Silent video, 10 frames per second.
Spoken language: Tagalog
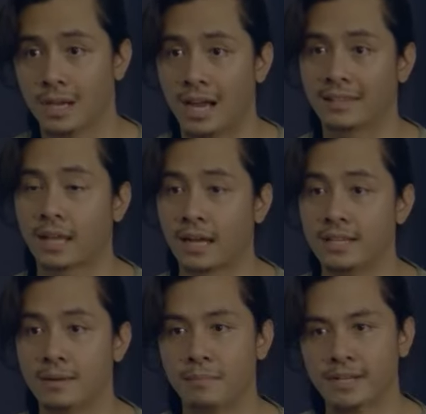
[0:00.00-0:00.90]
Ang tagal
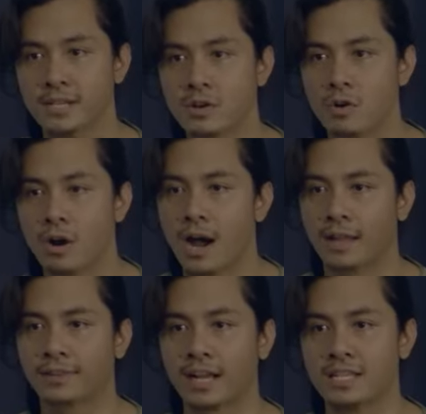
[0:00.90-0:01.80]
niyang maligo, ang
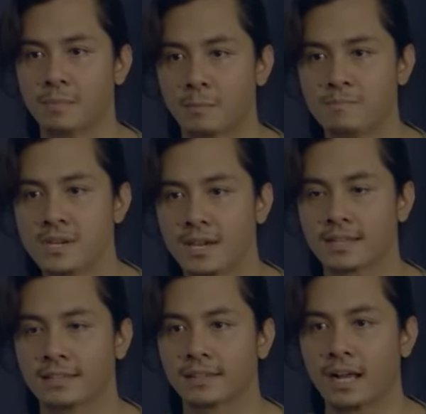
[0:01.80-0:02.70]
tagal niya magbihis,
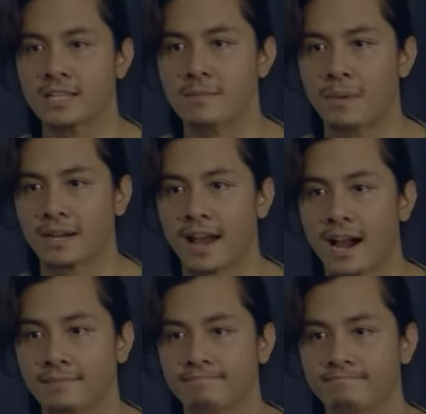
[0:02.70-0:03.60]
ang tagal niya
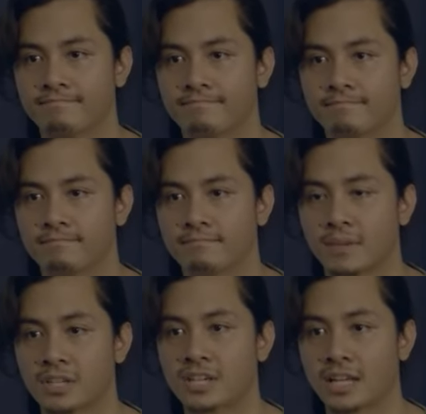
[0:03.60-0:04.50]
maglakad.
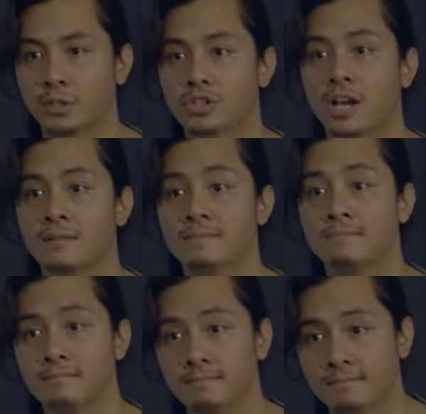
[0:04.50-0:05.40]
Masyado siyang
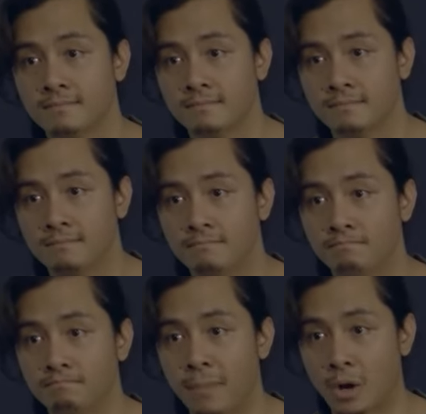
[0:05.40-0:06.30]

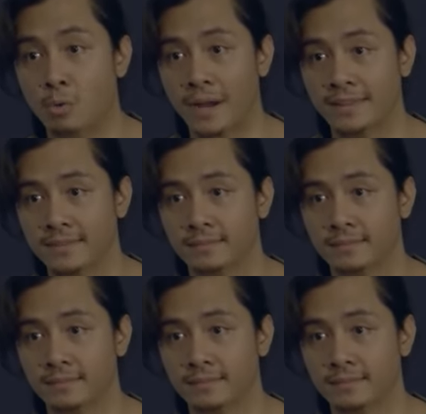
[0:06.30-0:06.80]
makupad.